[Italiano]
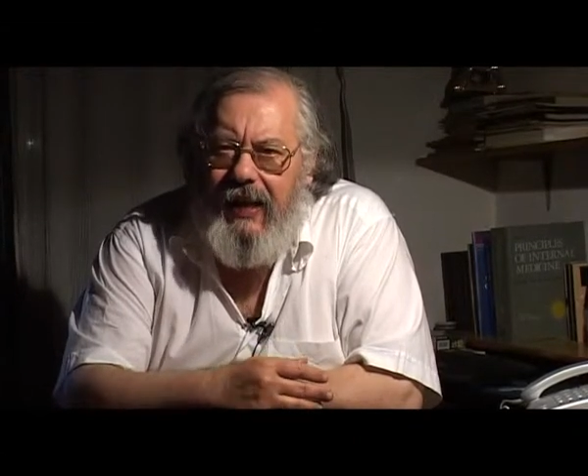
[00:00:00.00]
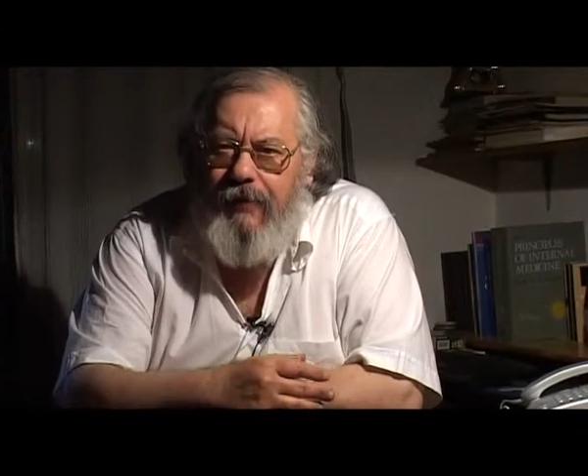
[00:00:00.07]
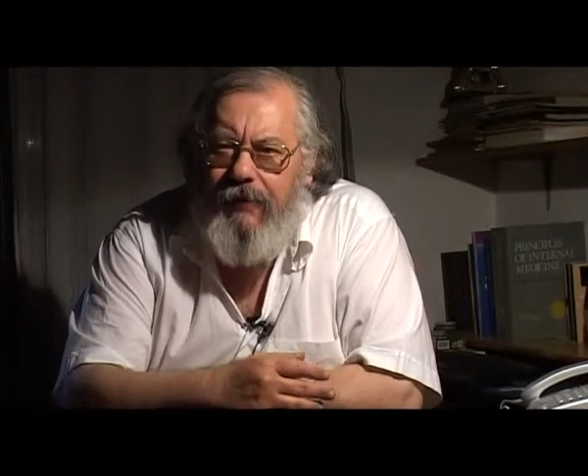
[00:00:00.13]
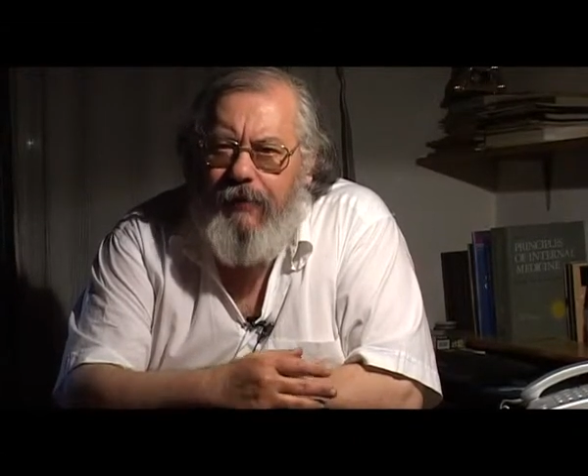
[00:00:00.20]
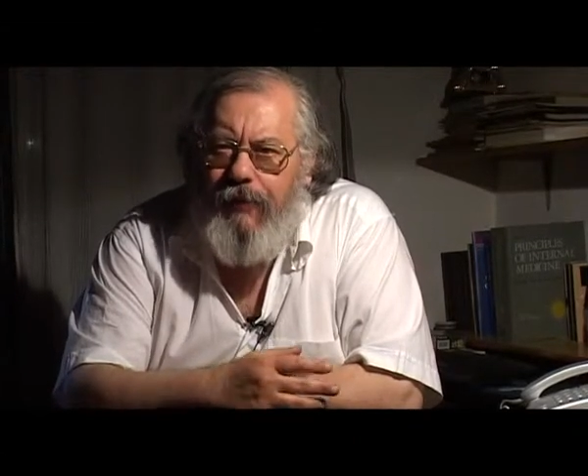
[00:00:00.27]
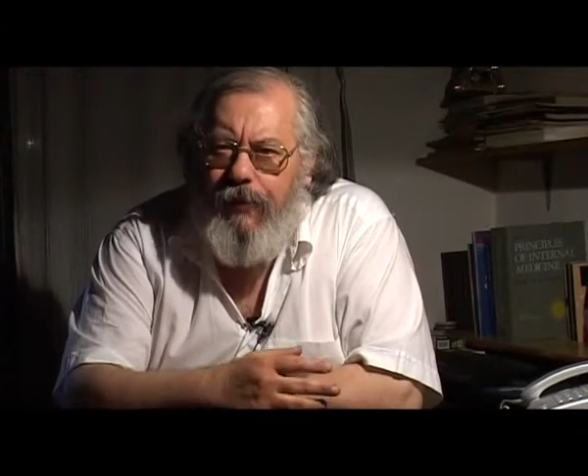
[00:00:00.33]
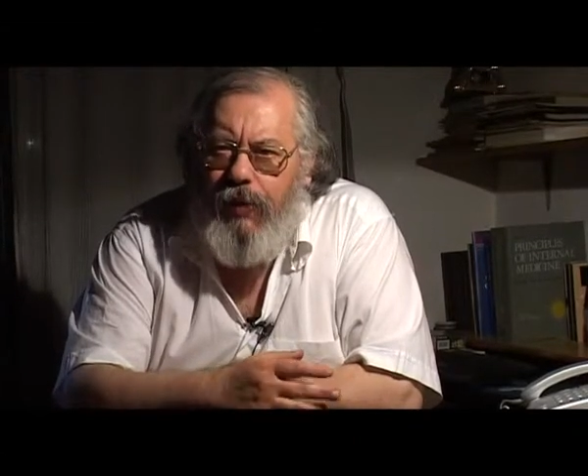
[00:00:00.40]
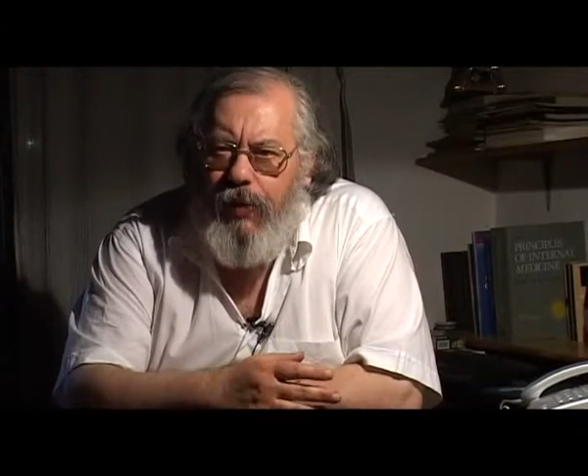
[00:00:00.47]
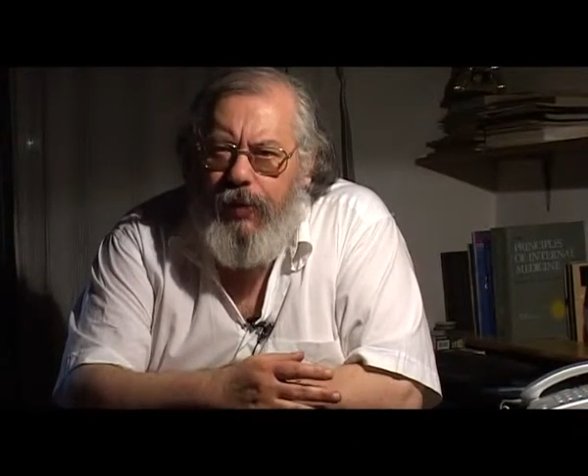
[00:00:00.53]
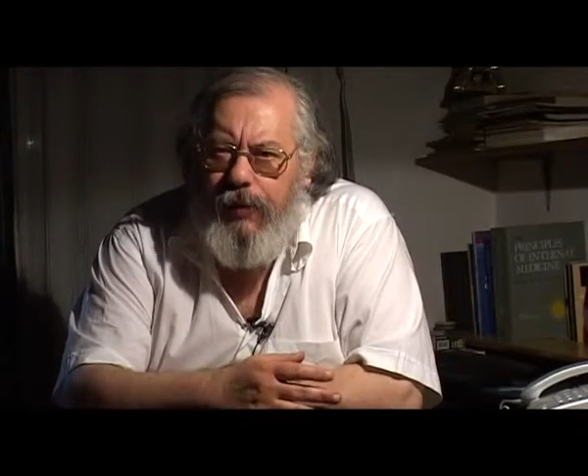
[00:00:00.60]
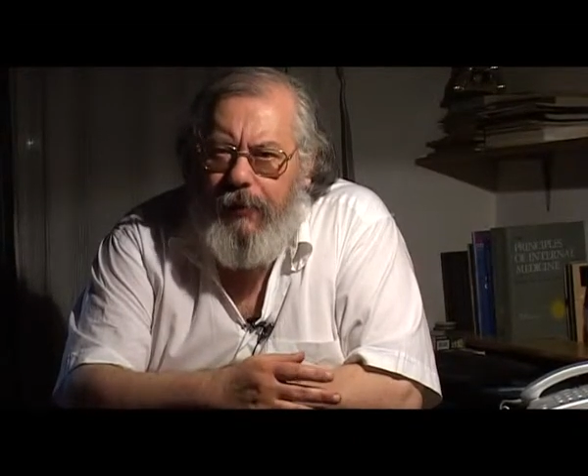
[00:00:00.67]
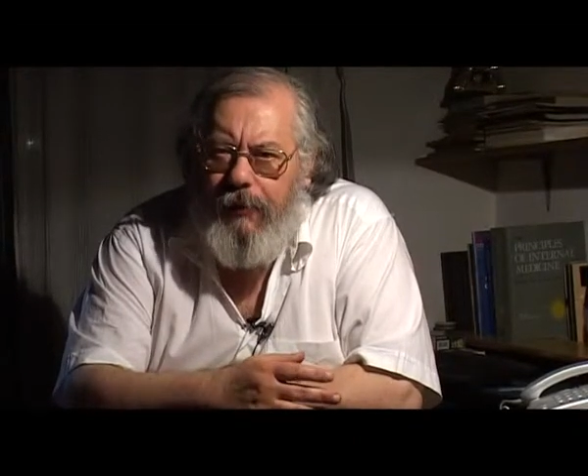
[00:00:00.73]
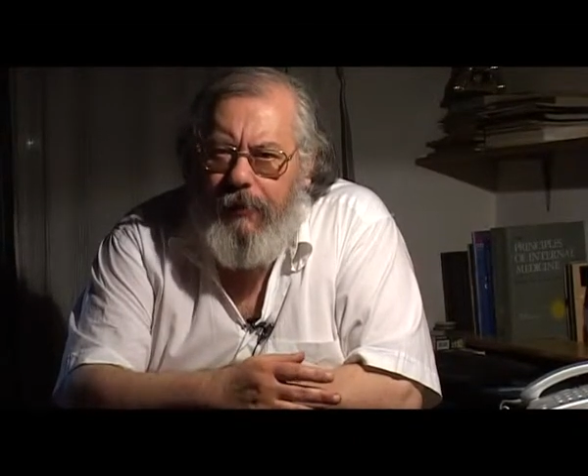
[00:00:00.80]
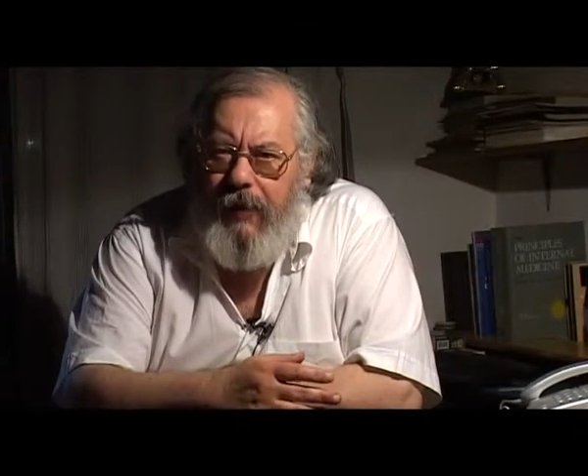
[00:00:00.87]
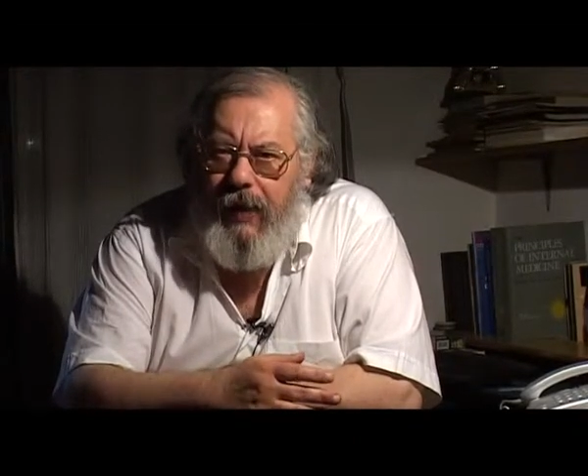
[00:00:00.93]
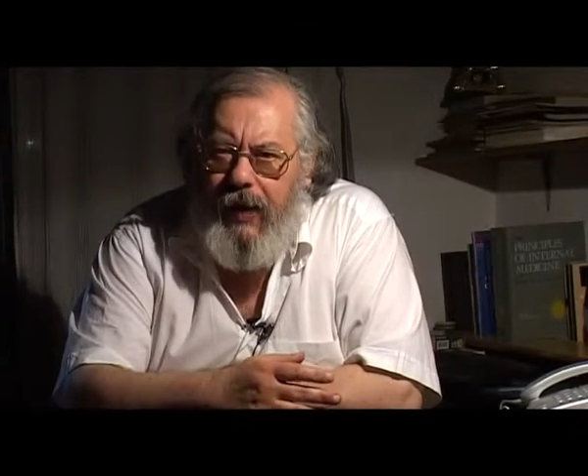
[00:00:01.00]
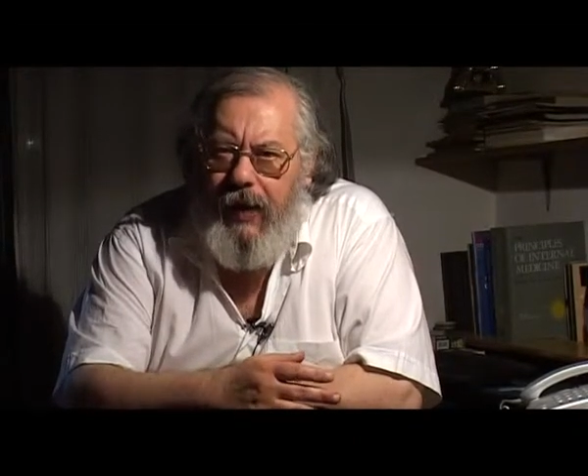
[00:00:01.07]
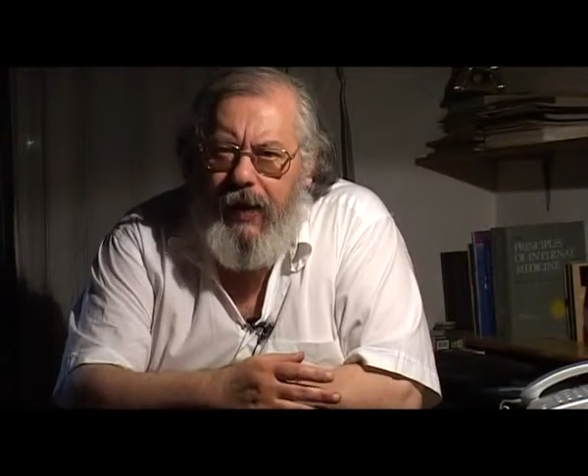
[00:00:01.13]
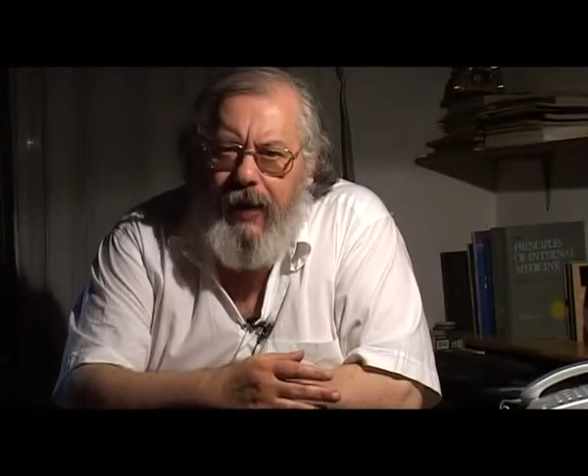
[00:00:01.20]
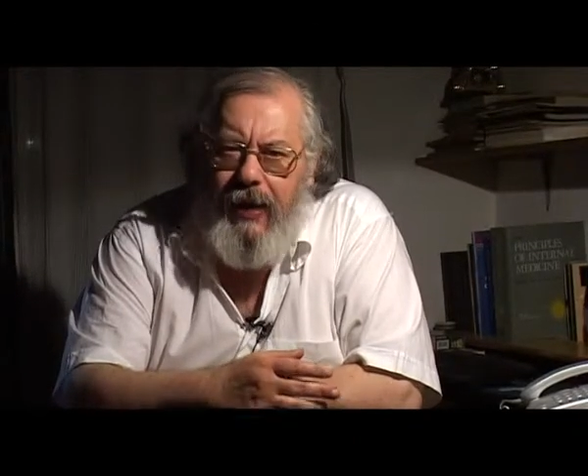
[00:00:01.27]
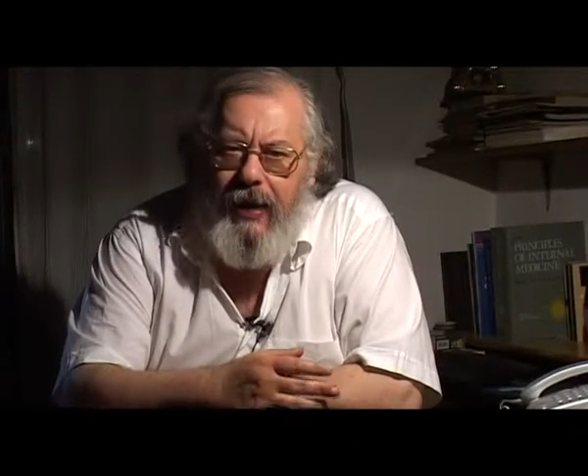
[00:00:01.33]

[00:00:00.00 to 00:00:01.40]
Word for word: in forme